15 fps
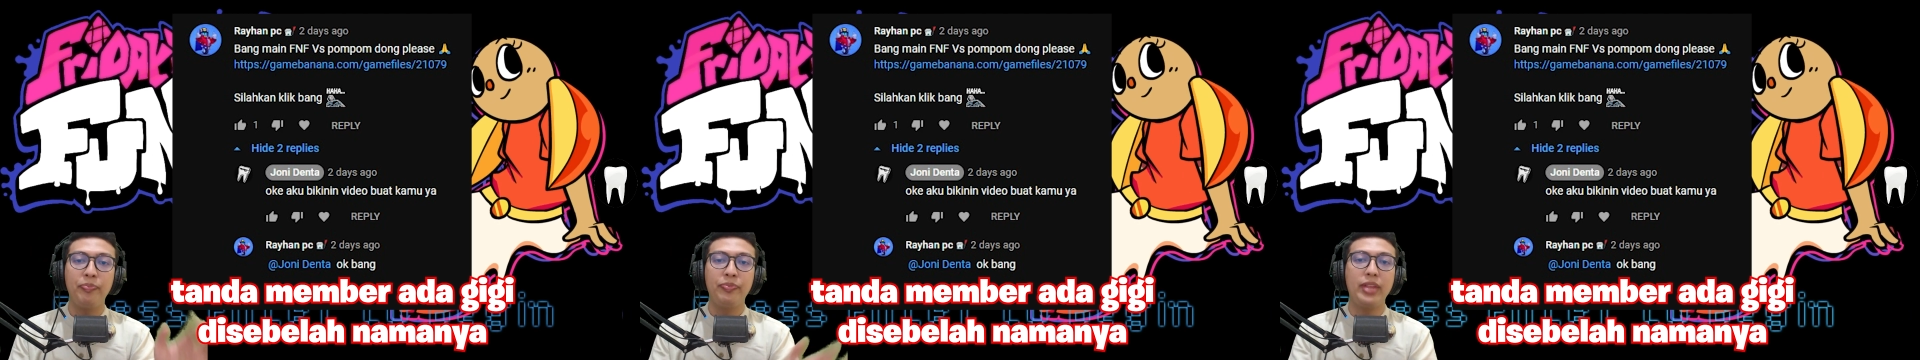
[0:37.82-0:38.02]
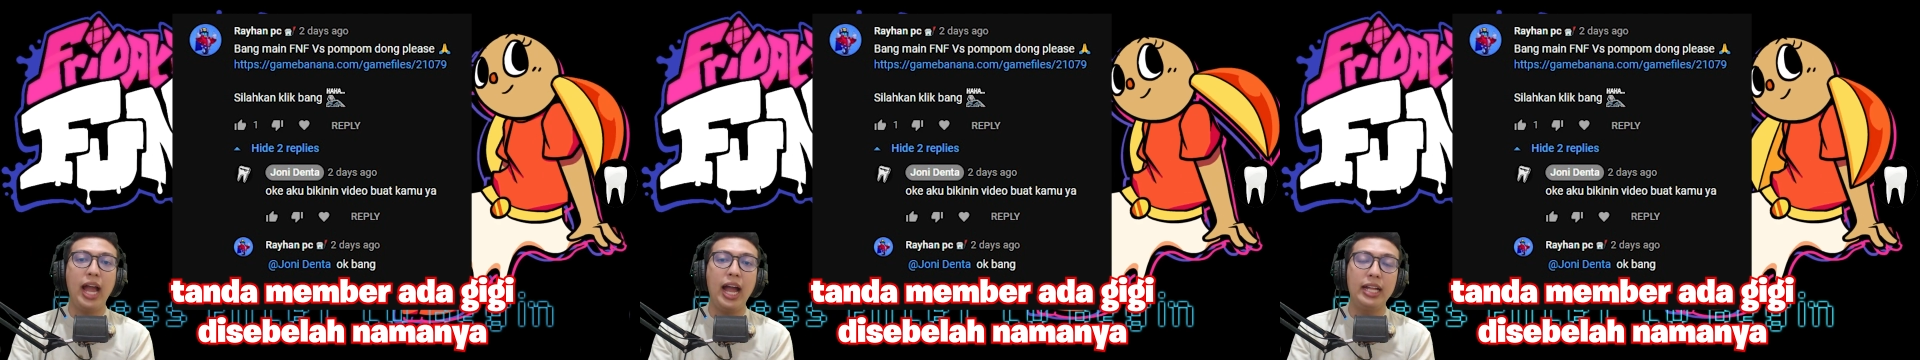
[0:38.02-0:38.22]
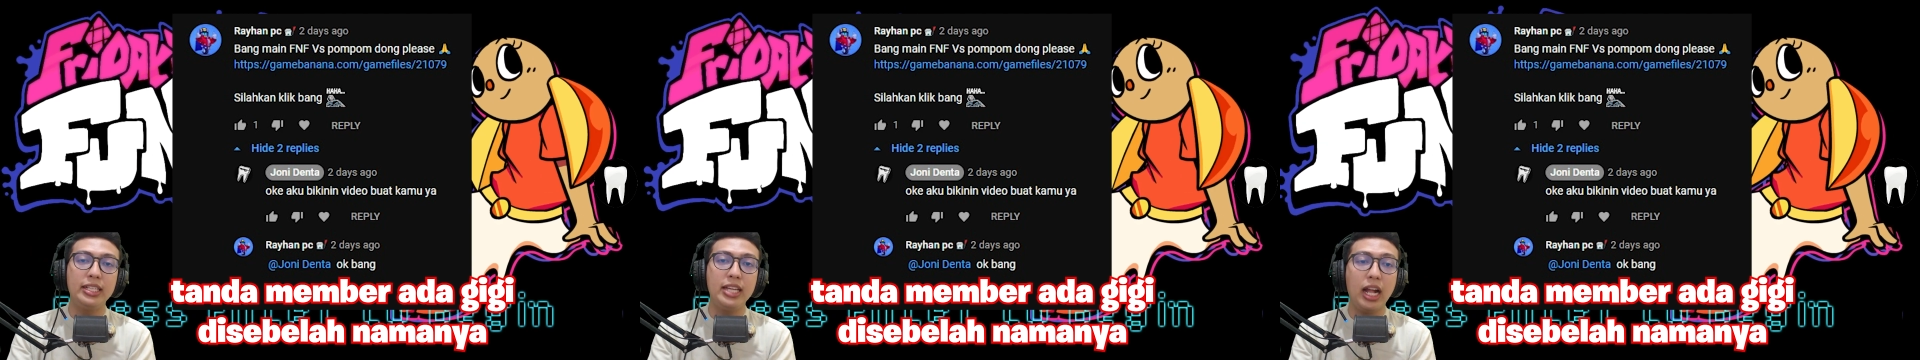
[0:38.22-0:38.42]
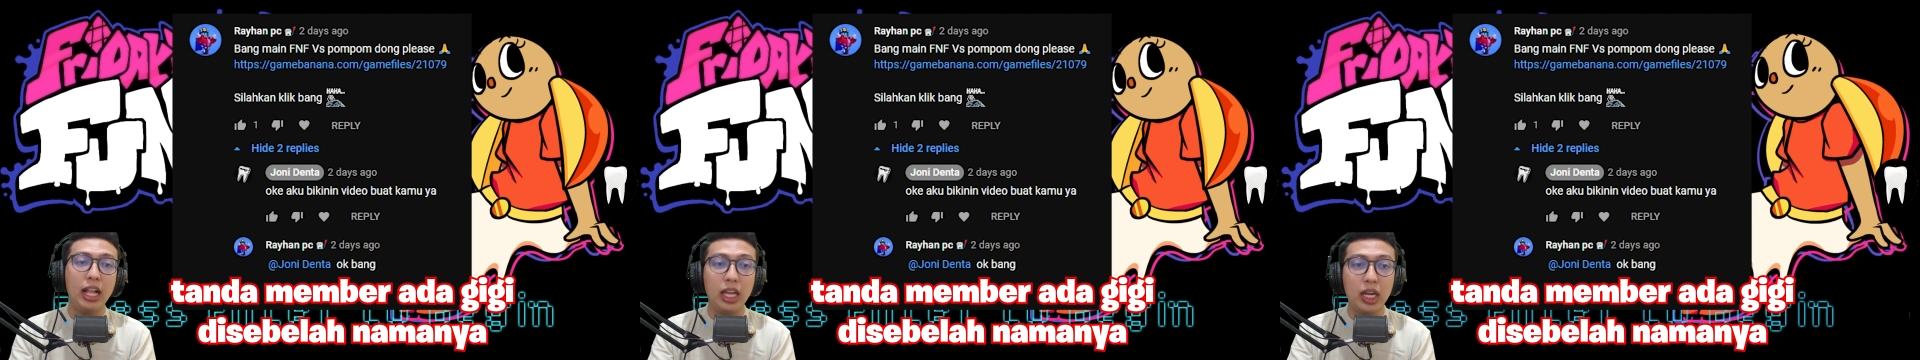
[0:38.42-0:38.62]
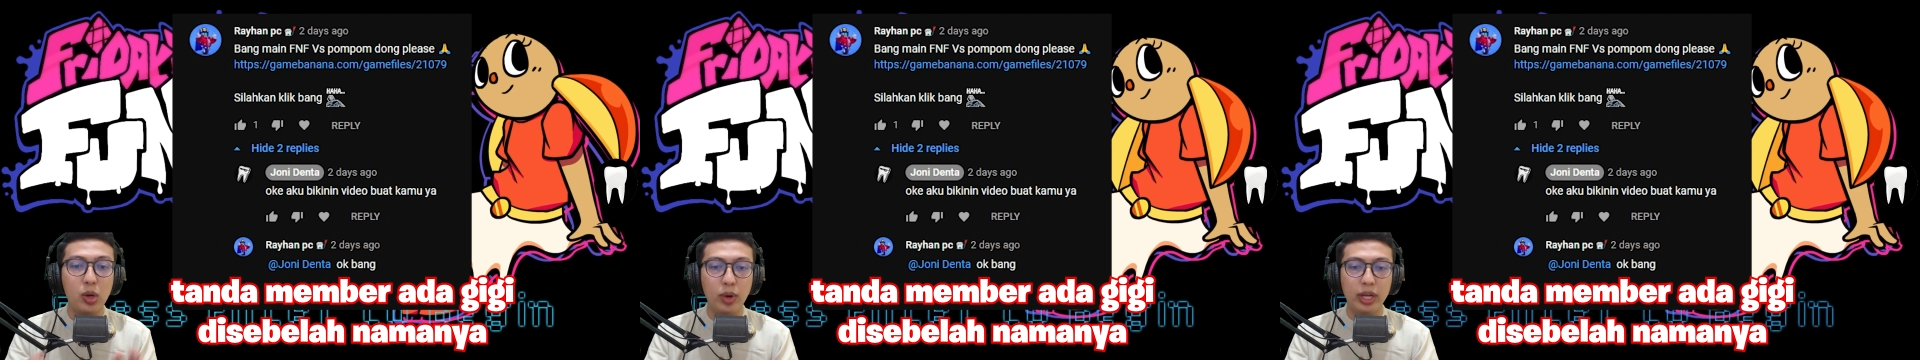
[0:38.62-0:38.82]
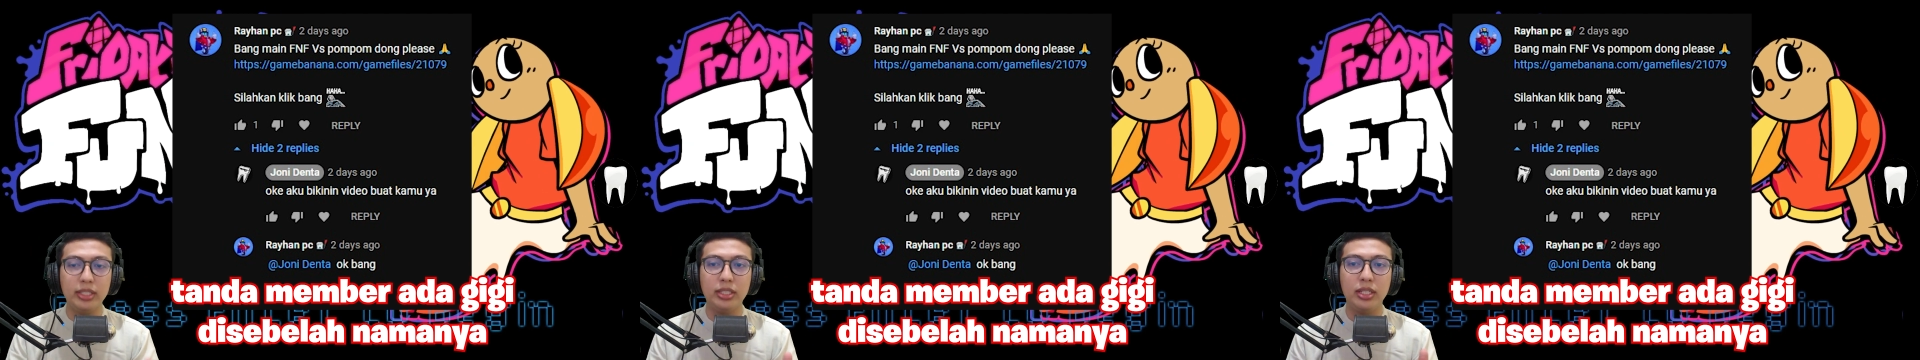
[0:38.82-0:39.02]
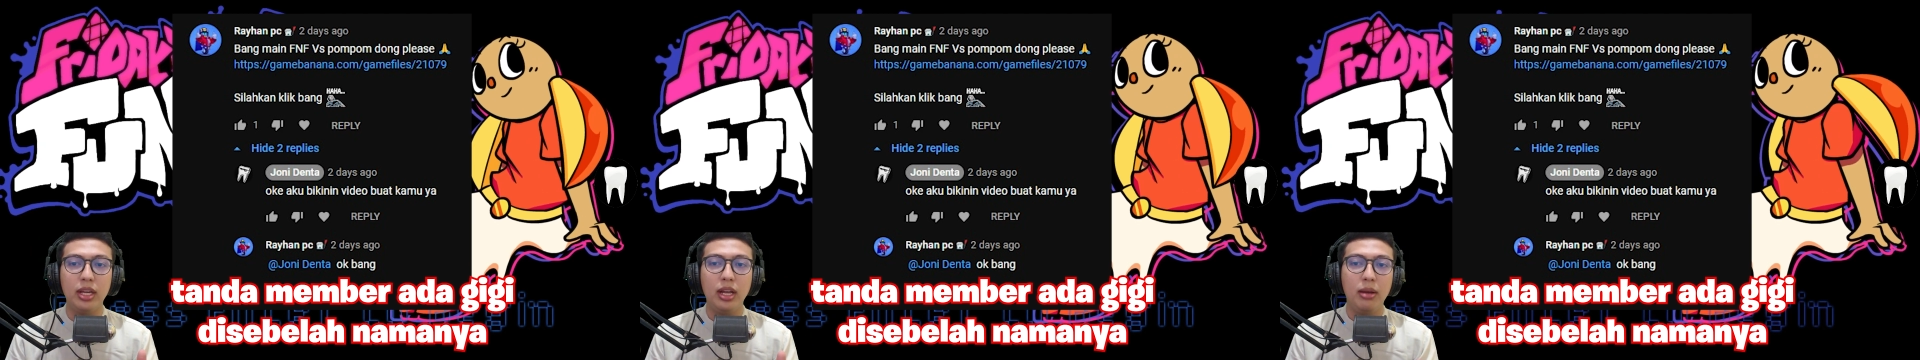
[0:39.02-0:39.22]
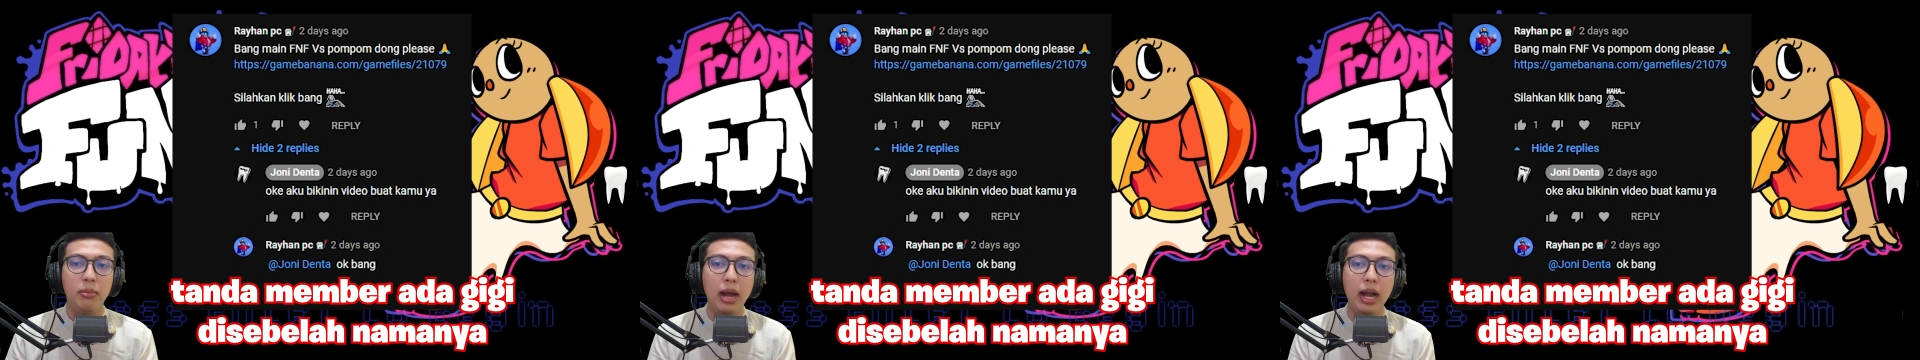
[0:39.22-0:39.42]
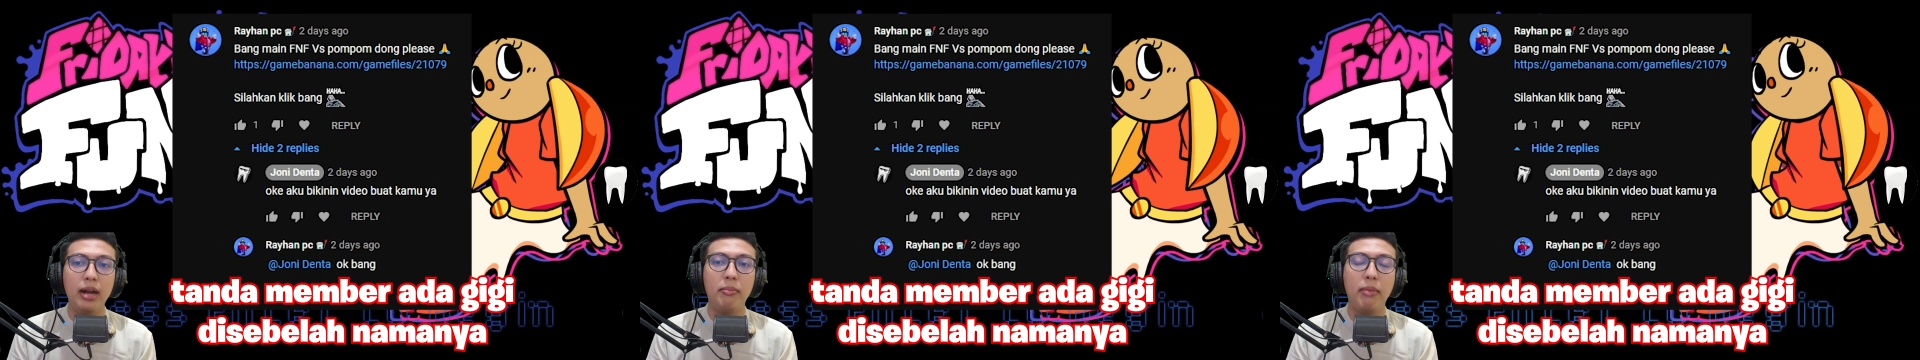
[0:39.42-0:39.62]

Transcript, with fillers: Nah, dia request, "Bang,